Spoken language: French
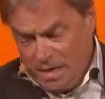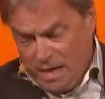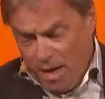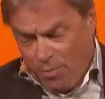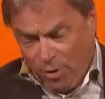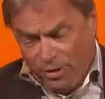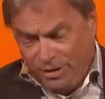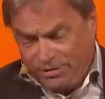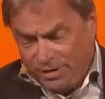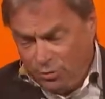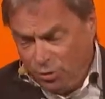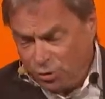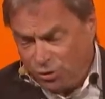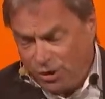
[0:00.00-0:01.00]
elle prenait sa
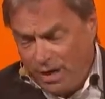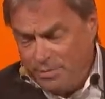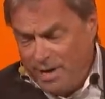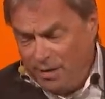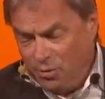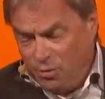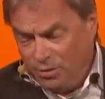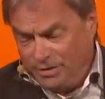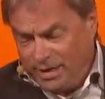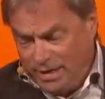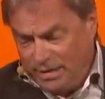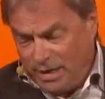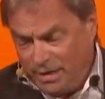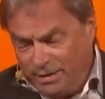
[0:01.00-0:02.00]
douche tellement
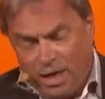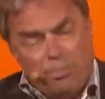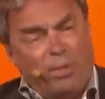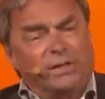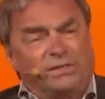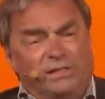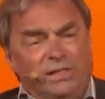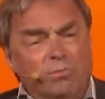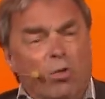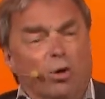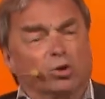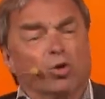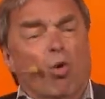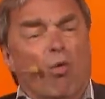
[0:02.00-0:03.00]
longtemps, quand elle est partie,
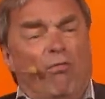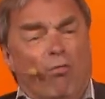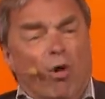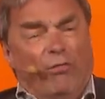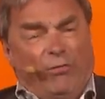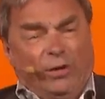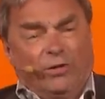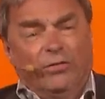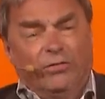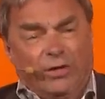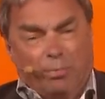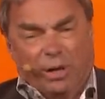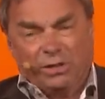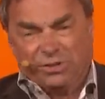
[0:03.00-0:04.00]
mon chauffe-eau a fait une
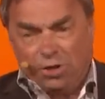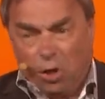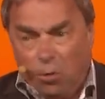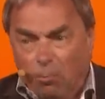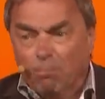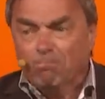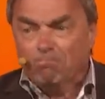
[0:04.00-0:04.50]
dépression.